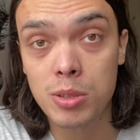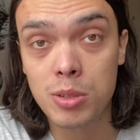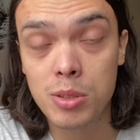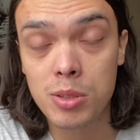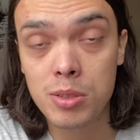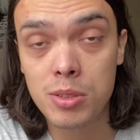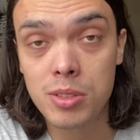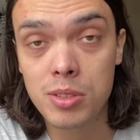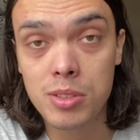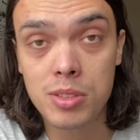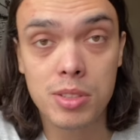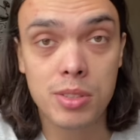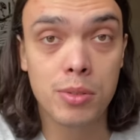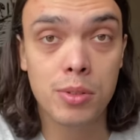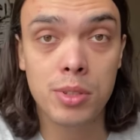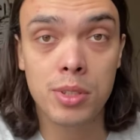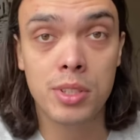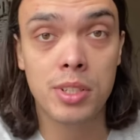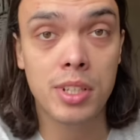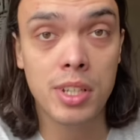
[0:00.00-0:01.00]
Лон, и
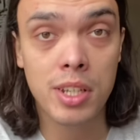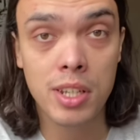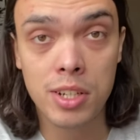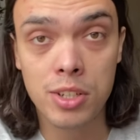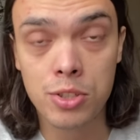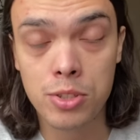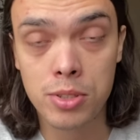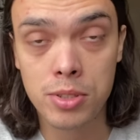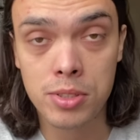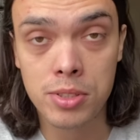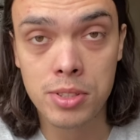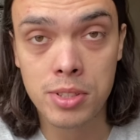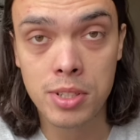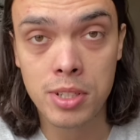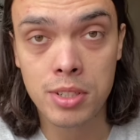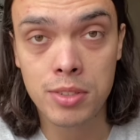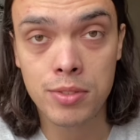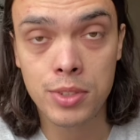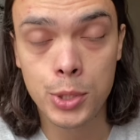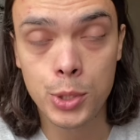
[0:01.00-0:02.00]
сегодня я решил
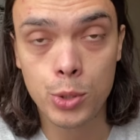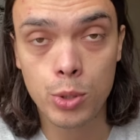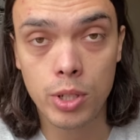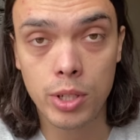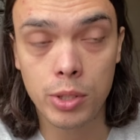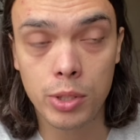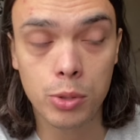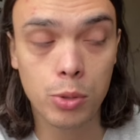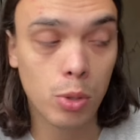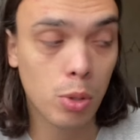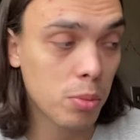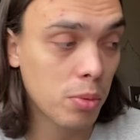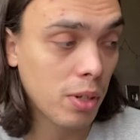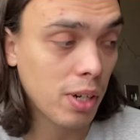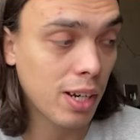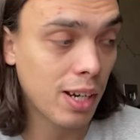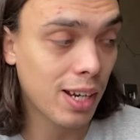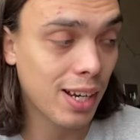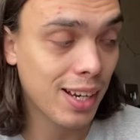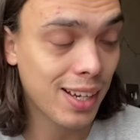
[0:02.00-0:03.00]
снять видео о том,
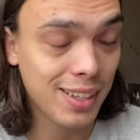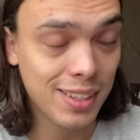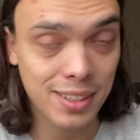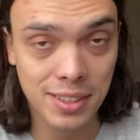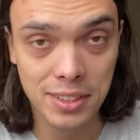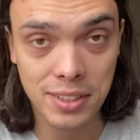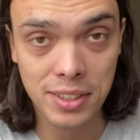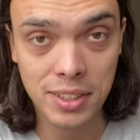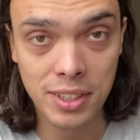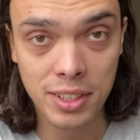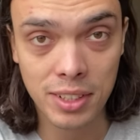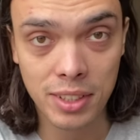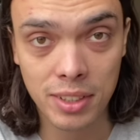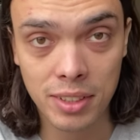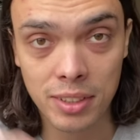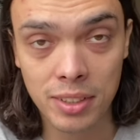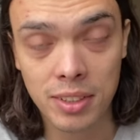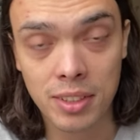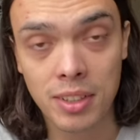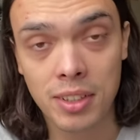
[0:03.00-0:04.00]
как я
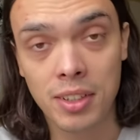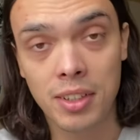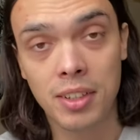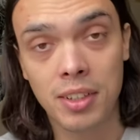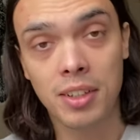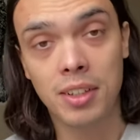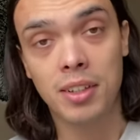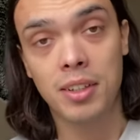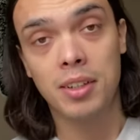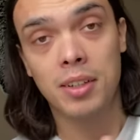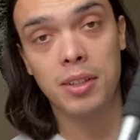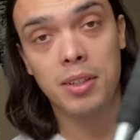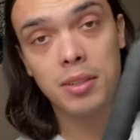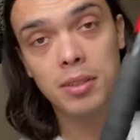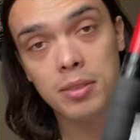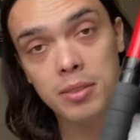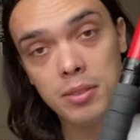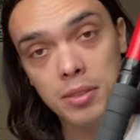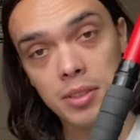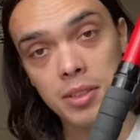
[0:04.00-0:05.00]
делал
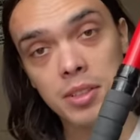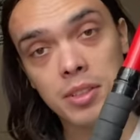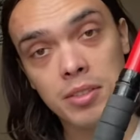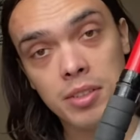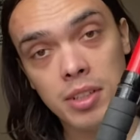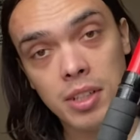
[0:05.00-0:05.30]
вот этого